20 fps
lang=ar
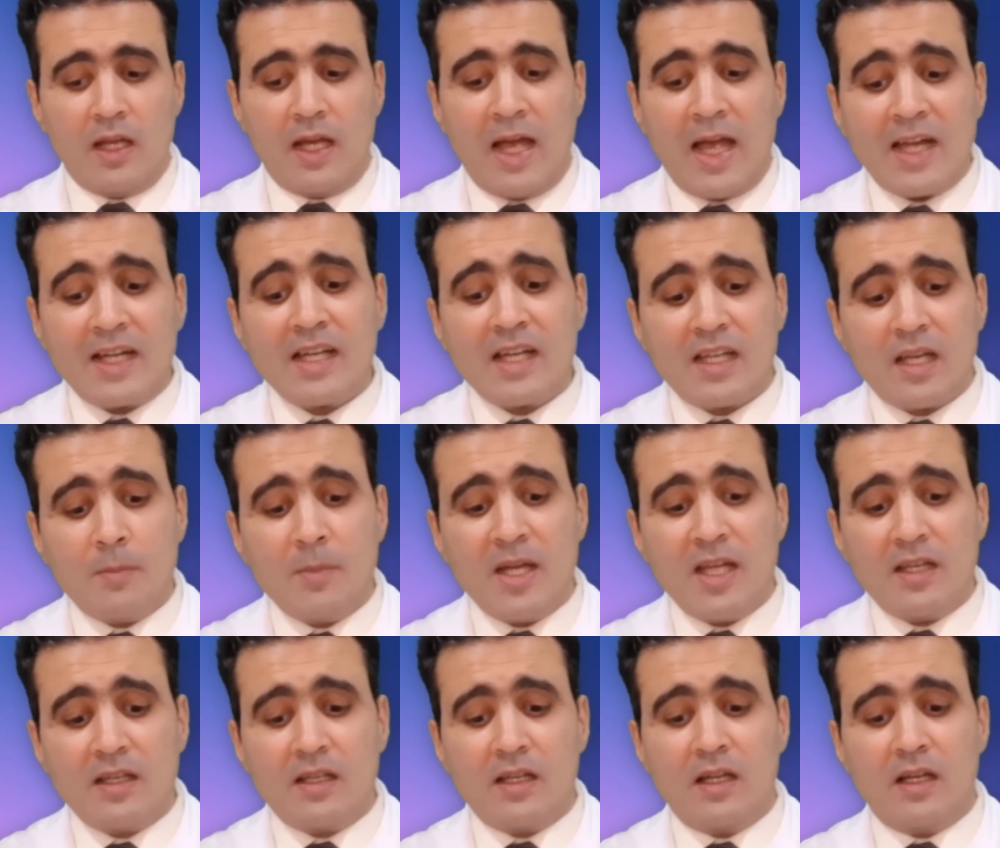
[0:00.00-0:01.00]
حاجه
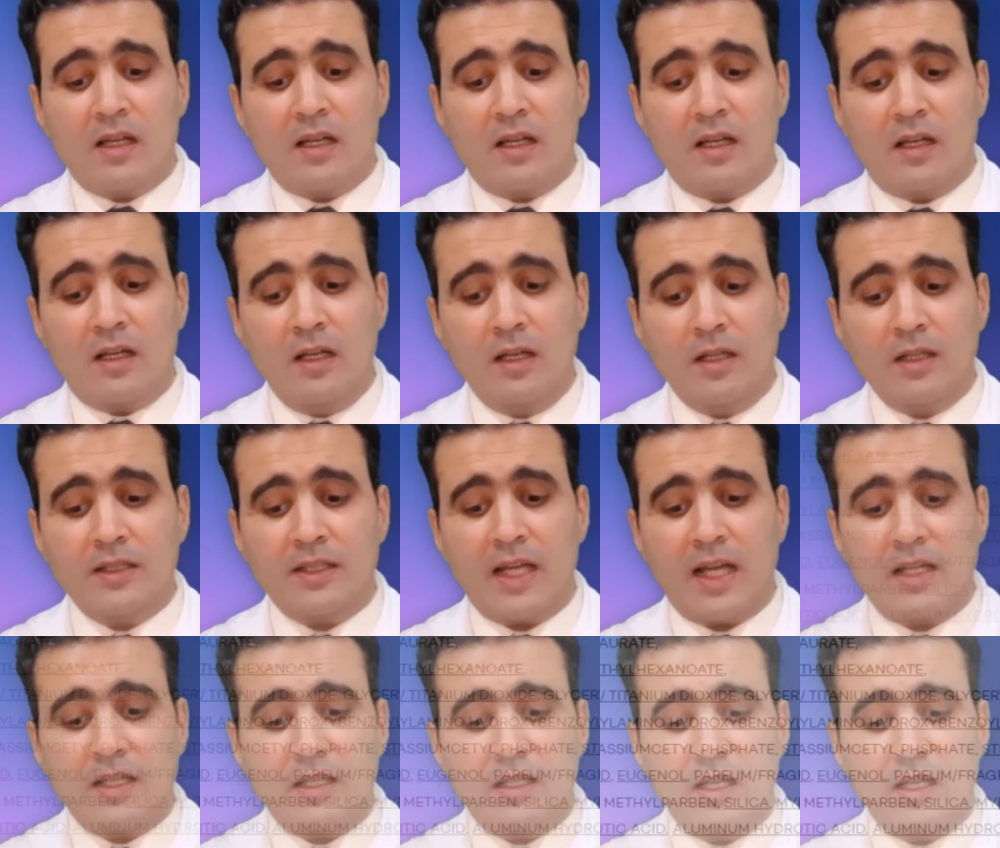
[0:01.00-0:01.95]
كمان آه يعني